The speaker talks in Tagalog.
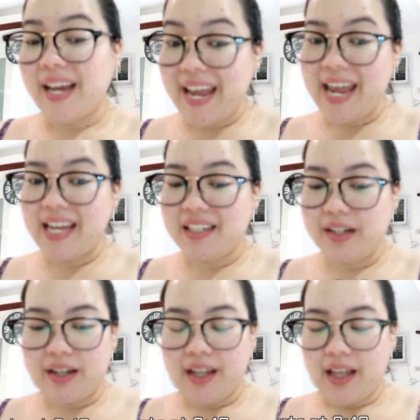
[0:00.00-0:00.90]

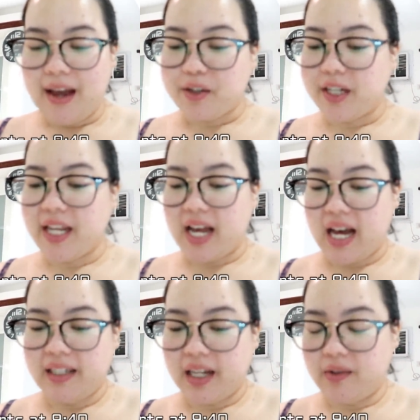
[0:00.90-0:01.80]
and, actually,
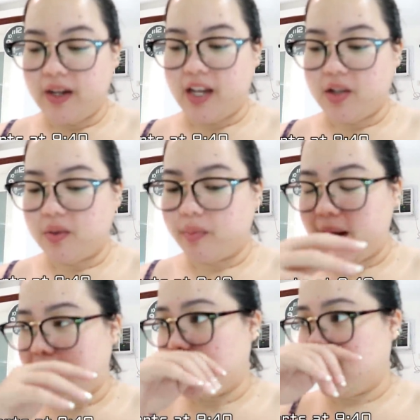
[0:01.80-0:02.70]
ihahanda ko na yung
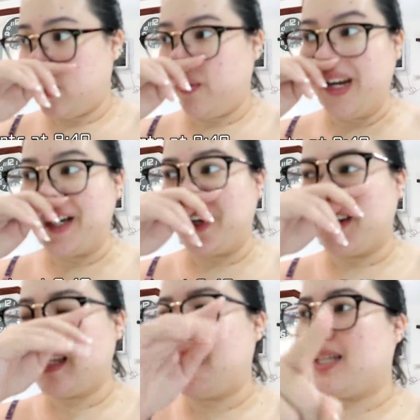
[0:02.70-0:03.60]
prizes ng
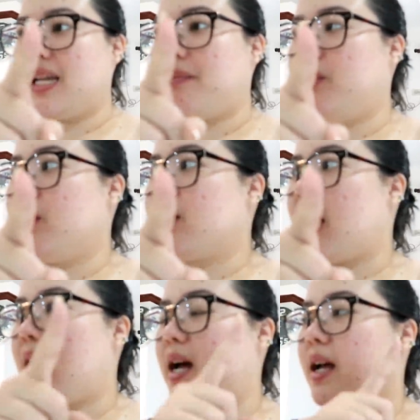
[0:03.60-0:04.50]
winners. Except dun
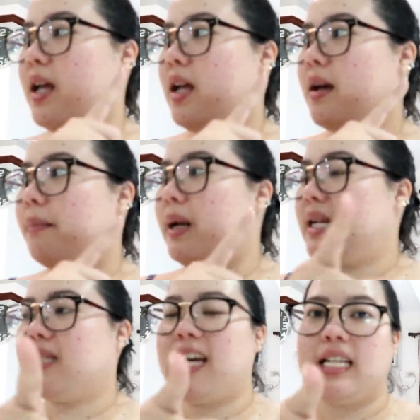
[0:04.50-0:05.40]
sa
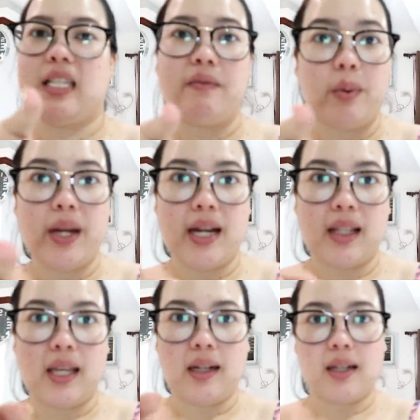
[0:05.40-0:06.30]
plus size giveaway
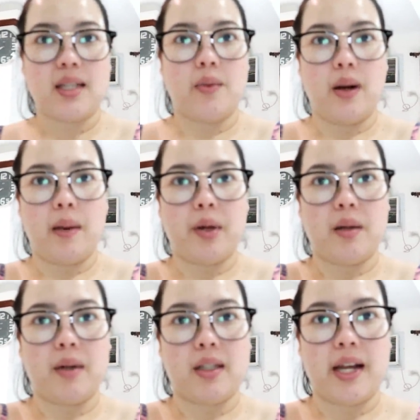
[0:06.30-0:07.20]
natin kasi wala pa
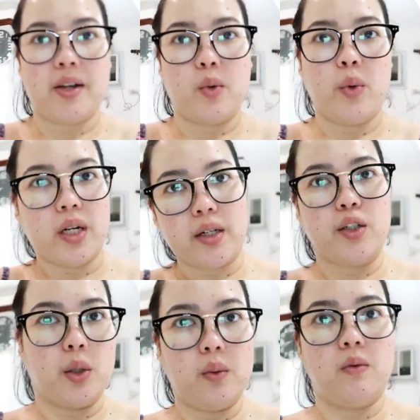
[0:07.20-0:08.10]
naman tayong winner
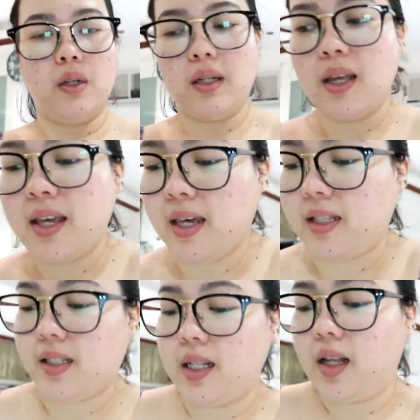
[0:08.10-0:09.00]
doon.
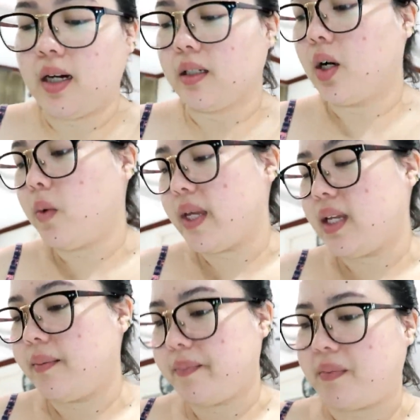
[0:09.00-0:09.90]
It's still
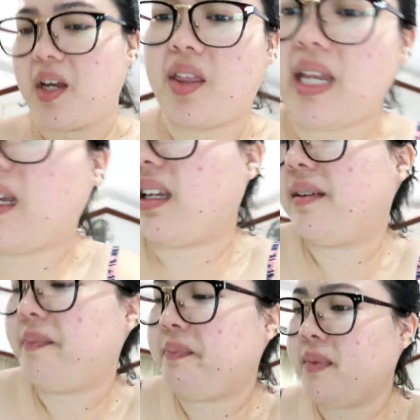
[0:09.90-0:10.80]
ongoing, I
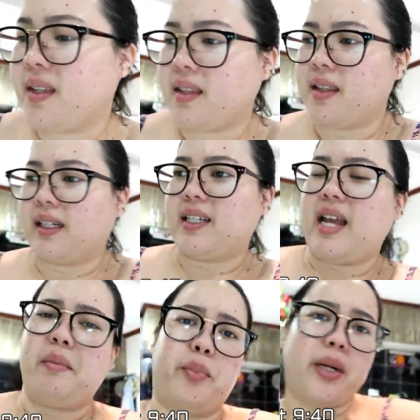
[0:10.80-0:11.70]
think. Kasi I'm